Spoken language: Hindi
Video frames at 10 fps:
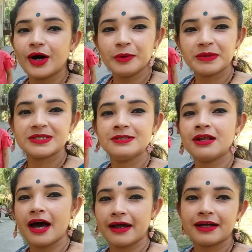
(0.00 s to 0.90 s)
और
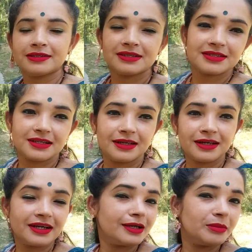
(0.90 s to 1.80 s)
पसीना आएगा इतना ज्यादा
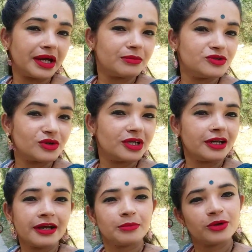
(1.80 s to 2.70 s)
ना ये मेकअप जो
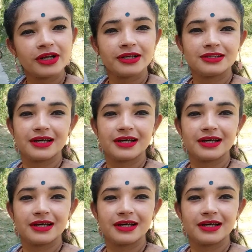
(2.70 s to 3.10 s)
किया ना ये पूरा निकल